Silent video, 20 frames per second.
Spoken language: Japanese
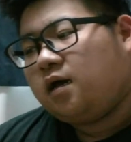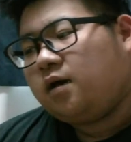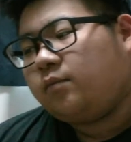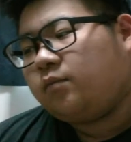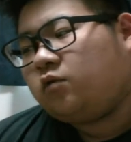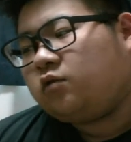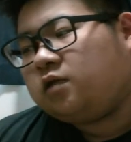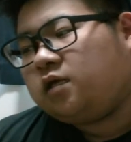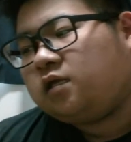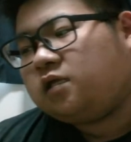
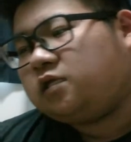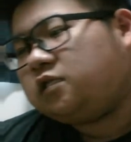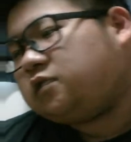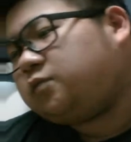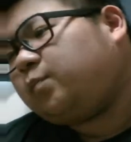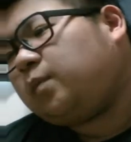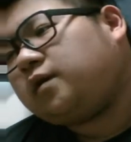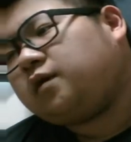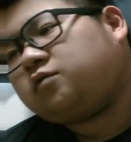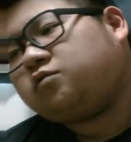もうね、
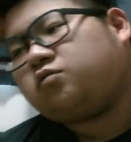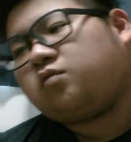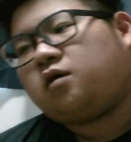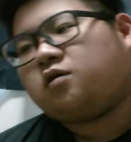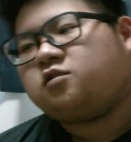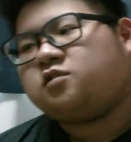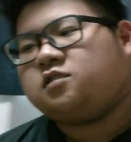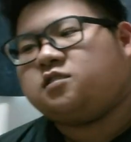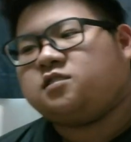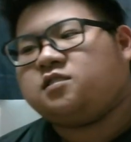リスペクトは
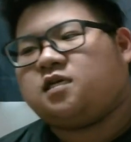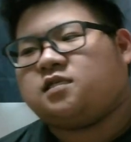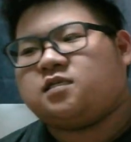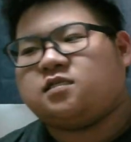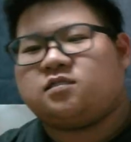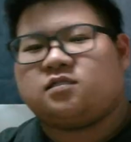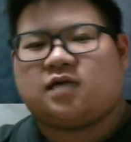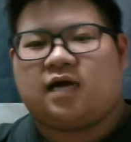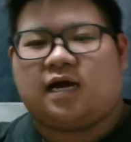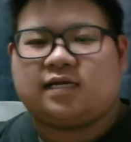口に出さ
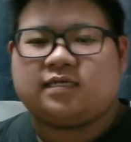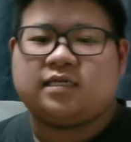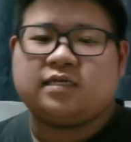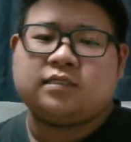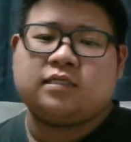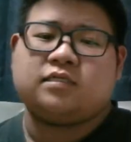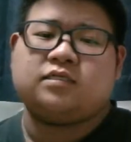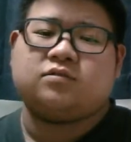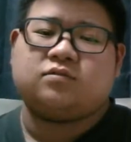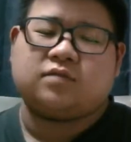ず体に
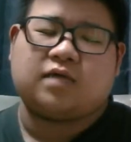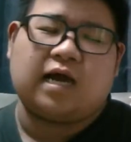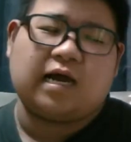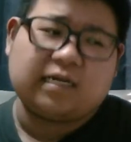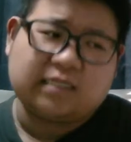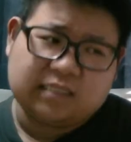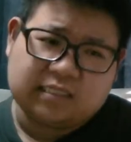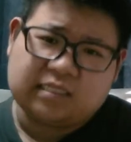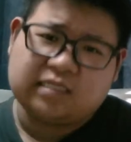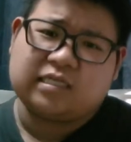出ちゃうんだ。
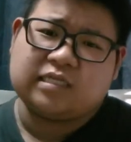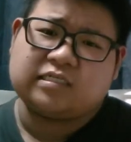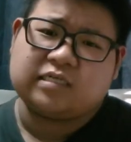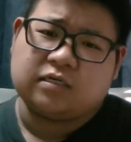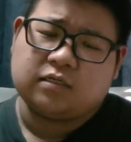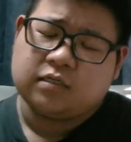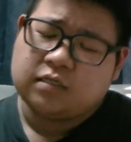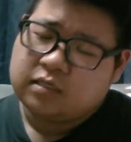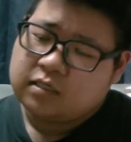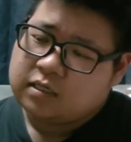体で出ちゃう。
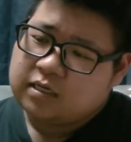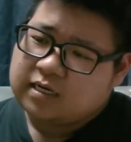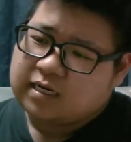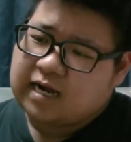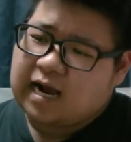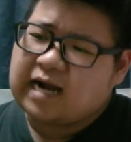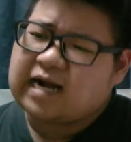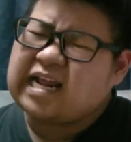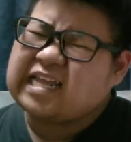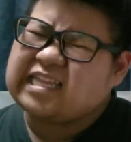
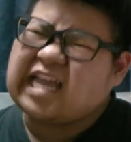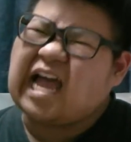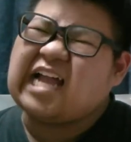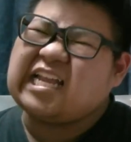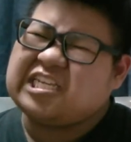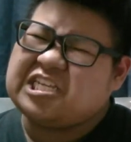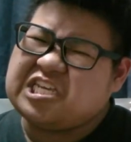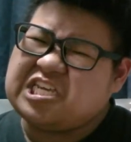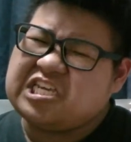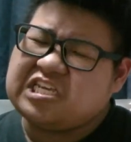体
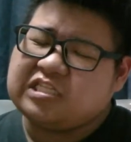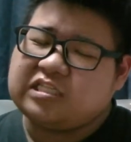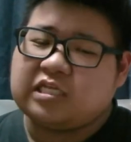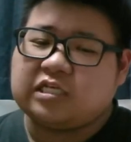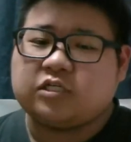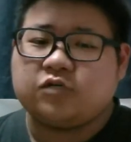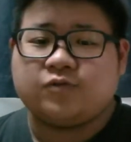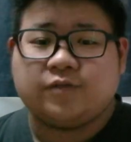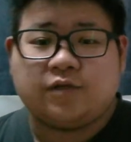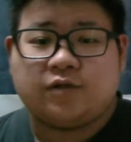に出
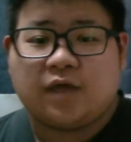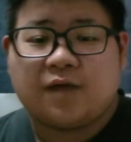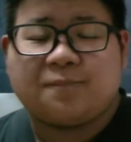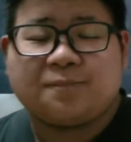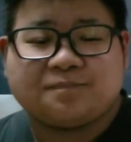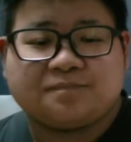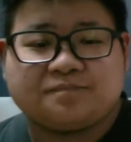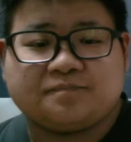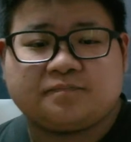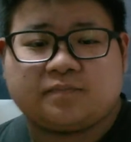ちゃうんだよね。
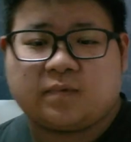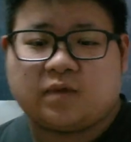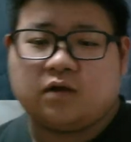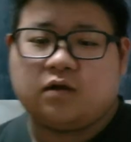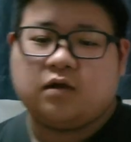うん。